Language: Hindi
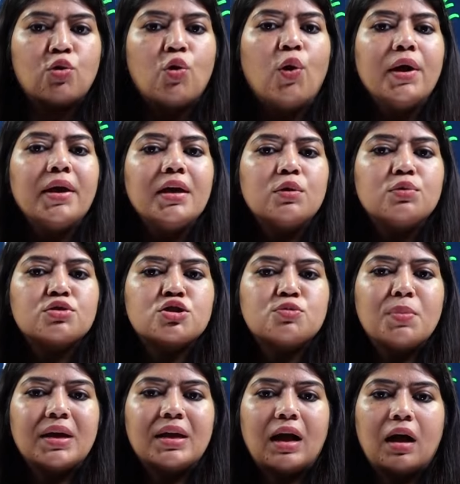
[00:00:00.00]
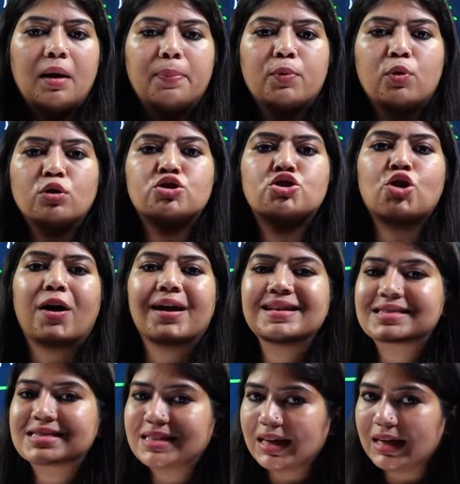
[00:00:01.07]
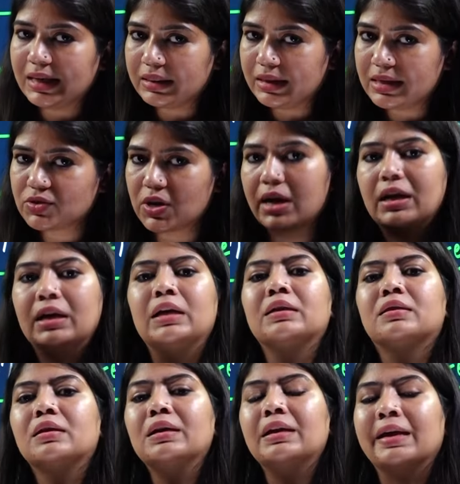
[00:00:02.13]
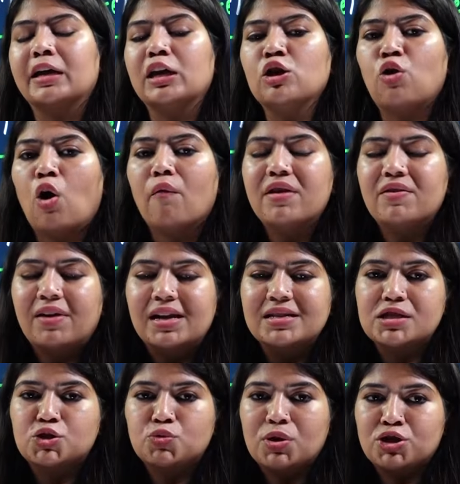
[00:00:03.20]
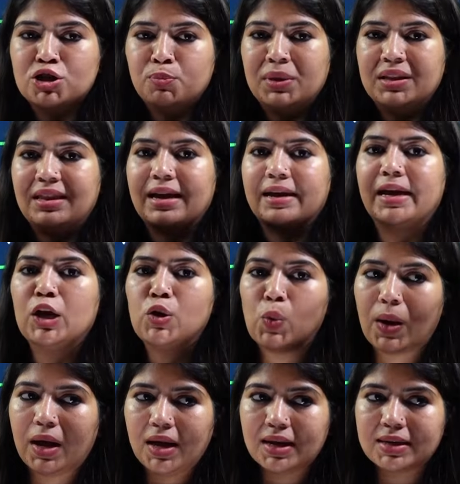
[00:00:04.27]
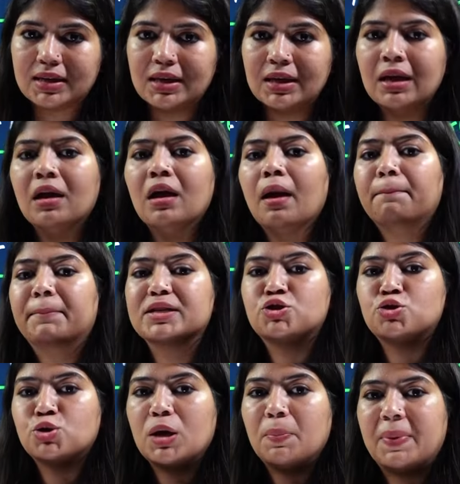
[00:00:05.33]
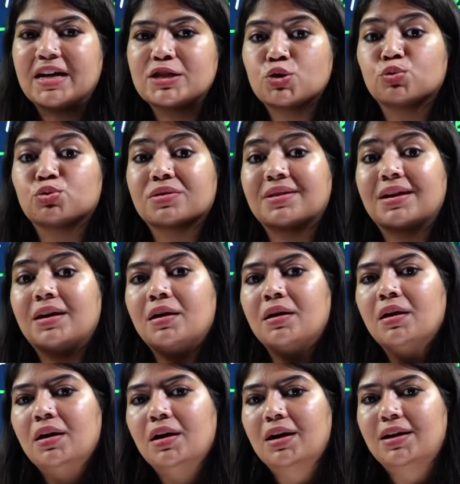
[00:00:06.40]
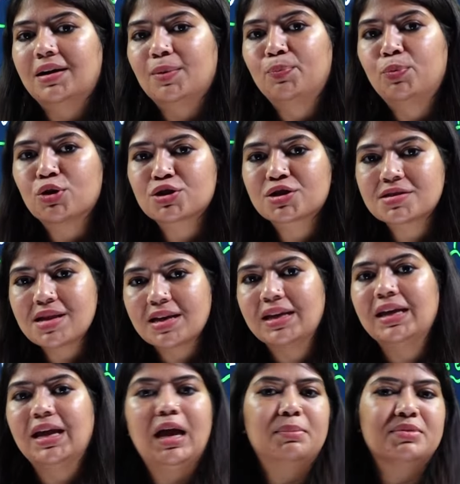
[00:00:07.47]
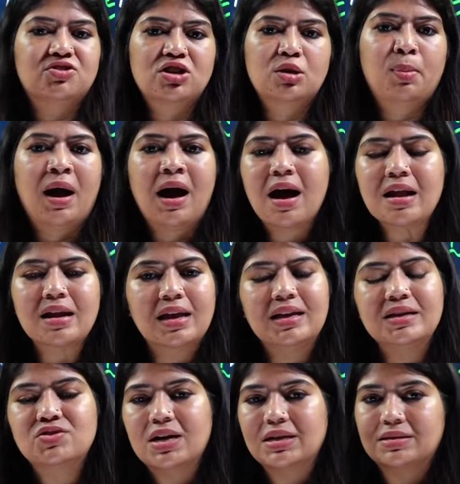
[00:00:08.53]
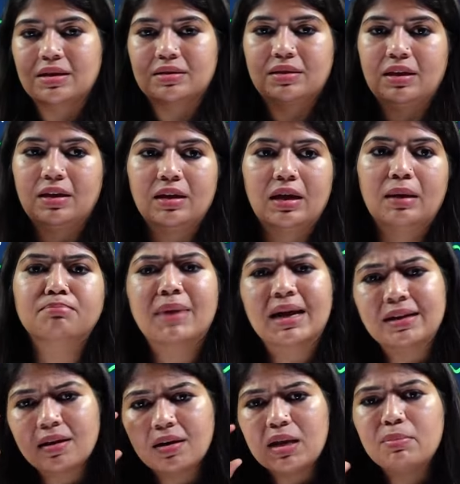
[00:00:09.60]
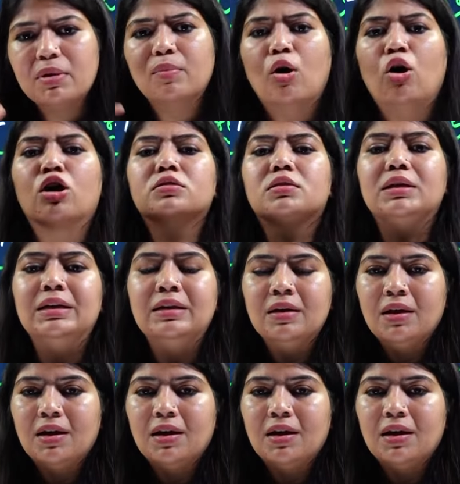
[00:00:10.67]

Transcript: कोई उसमें आपको चॉइस नहीं दी जा रही थी लेकिन कोविड वाली सिचुएशन में देखने को आया कि बच्चों के पास उतना बुक्स नहीं है बच्चे बाहर नहीं जा सकते हैं मेंटली भी बहुत ही